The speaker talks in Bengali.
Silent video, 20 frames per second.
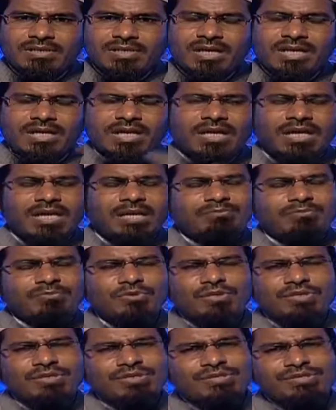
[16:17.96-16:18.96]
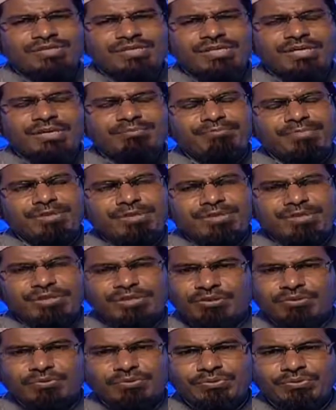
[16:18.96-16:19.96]
কালার ল্যাবগুলিতে গিয়ে আপনি একটু
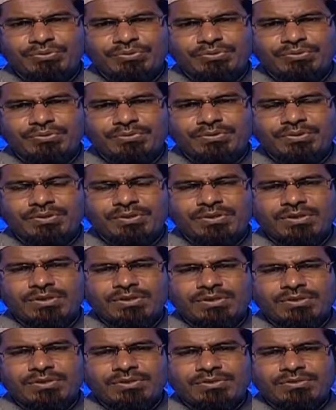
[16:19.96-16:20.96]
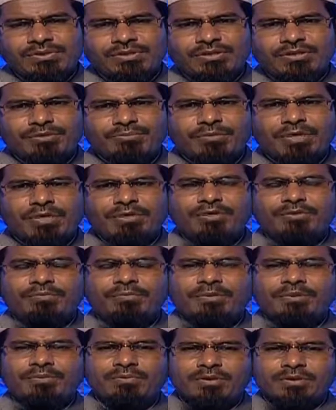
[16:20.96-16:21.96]
দেখুন যে সম্ভ্রান্ত
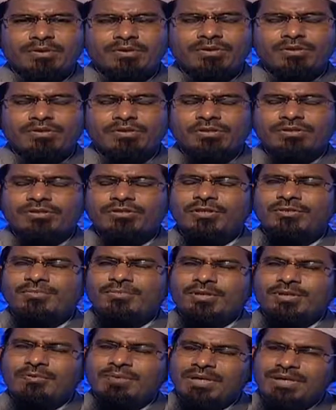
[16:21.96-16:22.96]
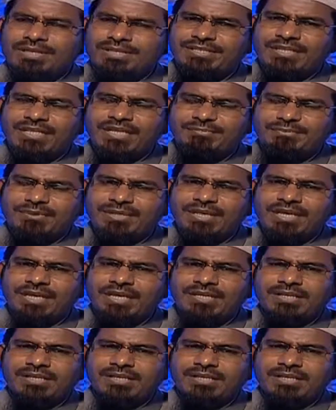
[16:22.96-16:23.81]
অর্থ সচ্ছল পরিবারের ছেলেমেয়েরা